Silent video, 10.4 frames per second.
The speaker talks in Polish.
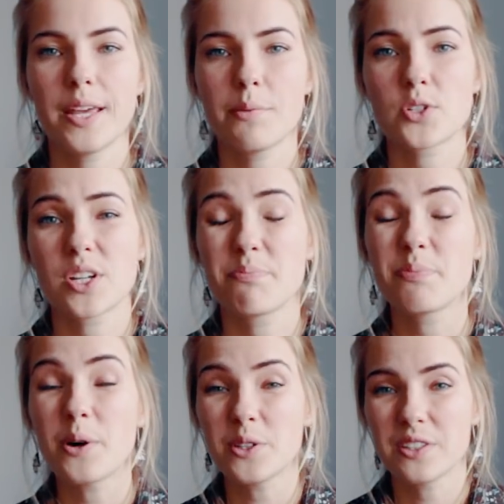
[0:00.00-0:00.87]
wiem, że
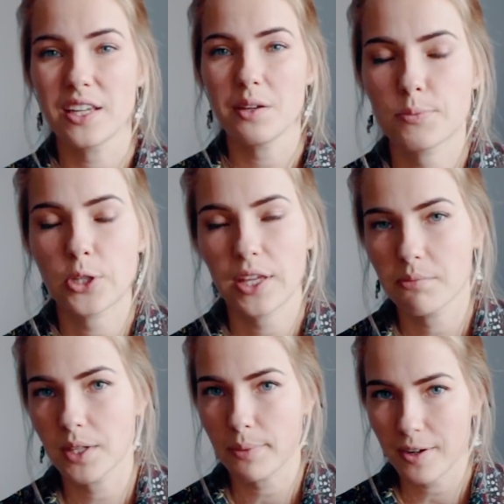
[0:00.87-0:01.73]
po tym, po
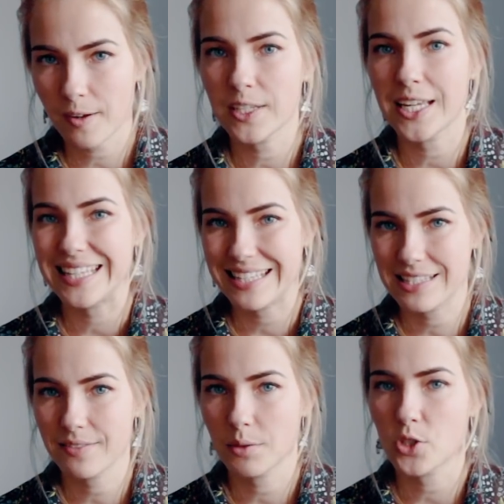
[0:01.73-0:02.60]
takim naprawdę
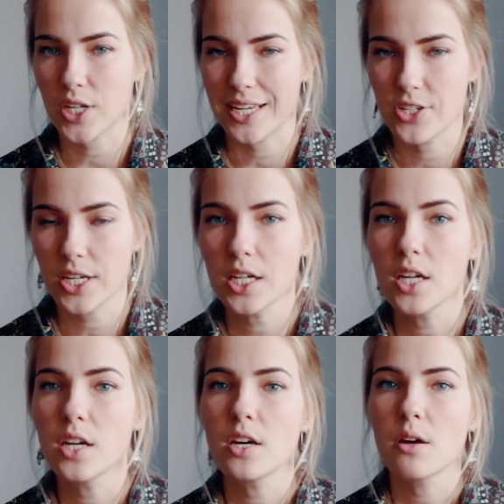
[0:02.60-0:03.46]
intensywnym czasie,
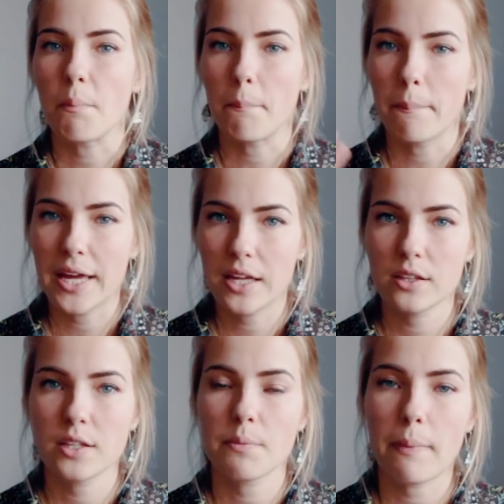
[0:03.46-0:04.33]

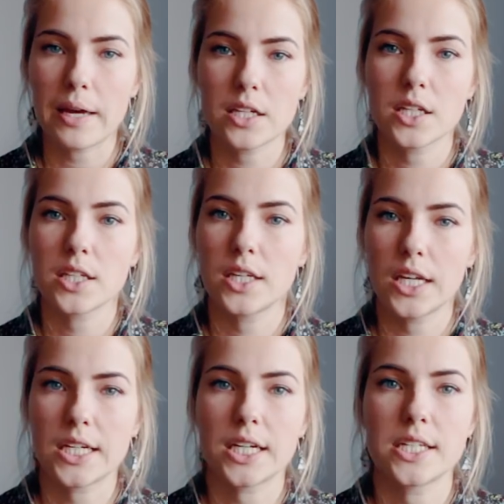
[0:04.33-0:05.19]
będę miała
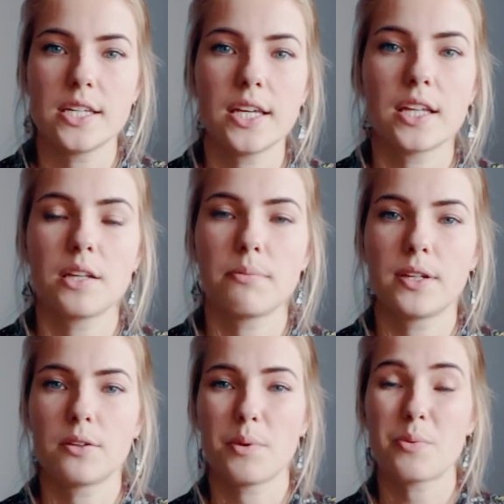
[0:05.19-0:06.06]
kilka dni, kiedy
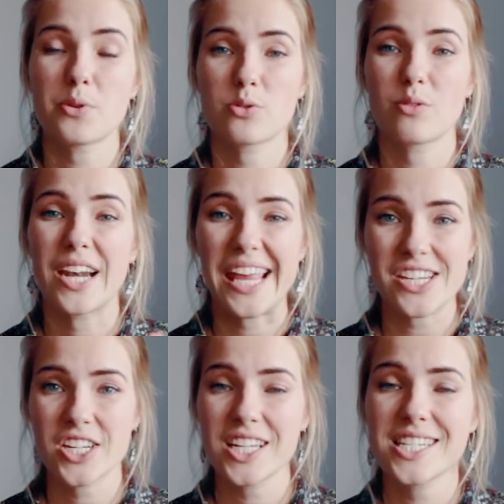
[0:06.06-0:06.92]
będę po prostu
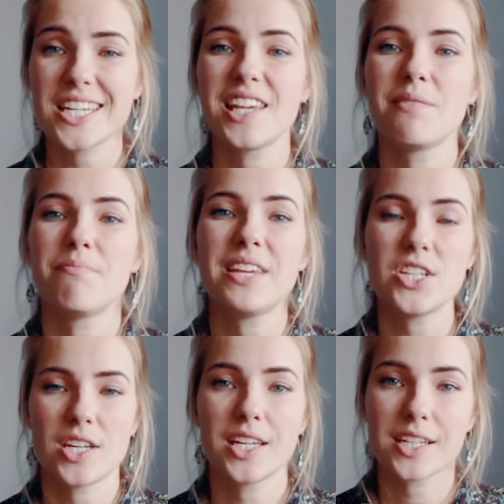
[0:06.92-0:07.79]
leżeć i mi
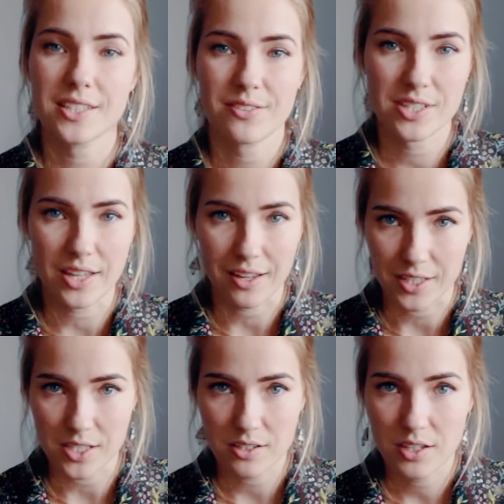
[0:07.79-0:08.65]
się nie chce
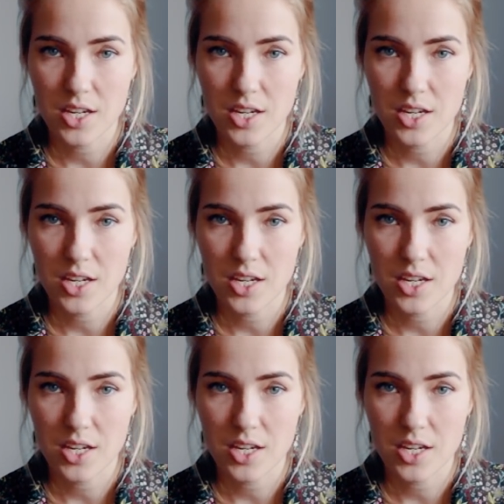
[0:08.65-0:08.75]
wstawać.